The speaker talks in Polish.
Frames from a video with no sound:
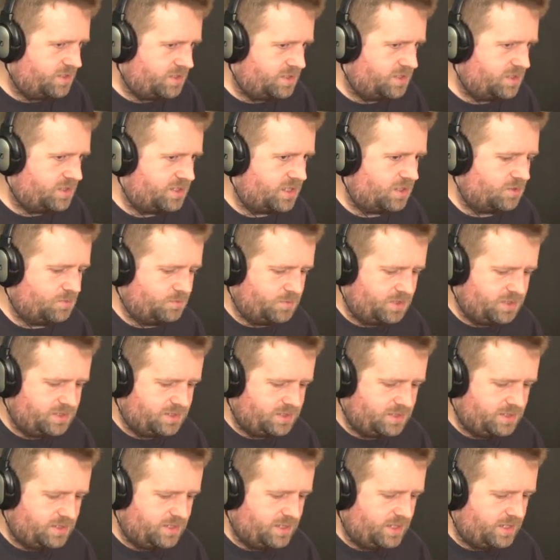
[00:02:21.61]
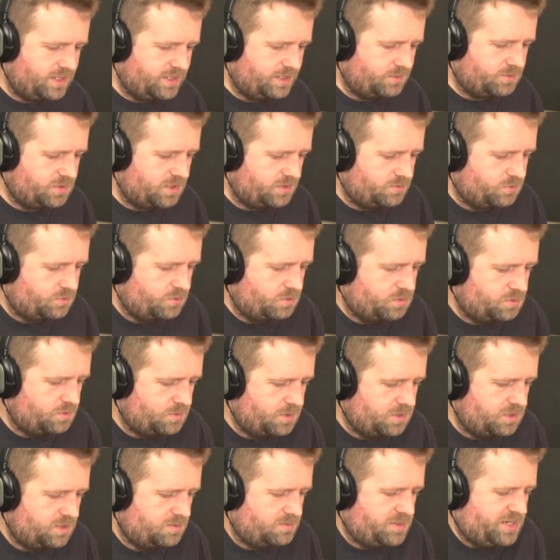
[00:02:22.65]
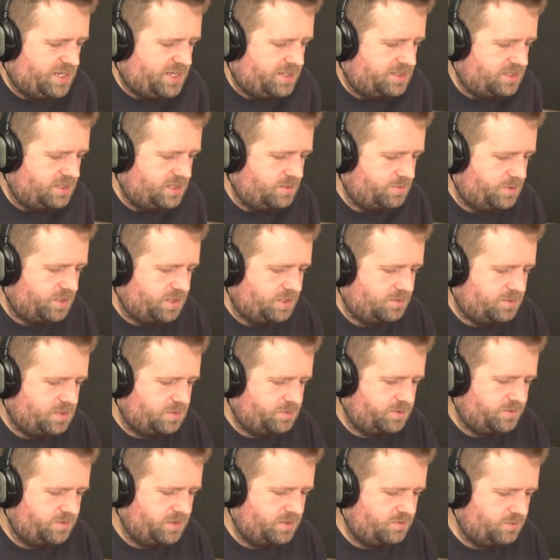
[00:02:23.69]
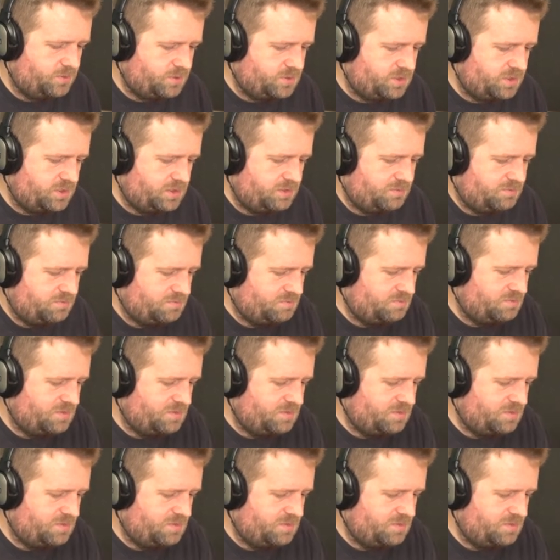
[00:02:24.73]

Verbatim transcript: że jesteś zarąbisty, ale na przykład w którymś momencie amerykański Departament Sprawiedliwości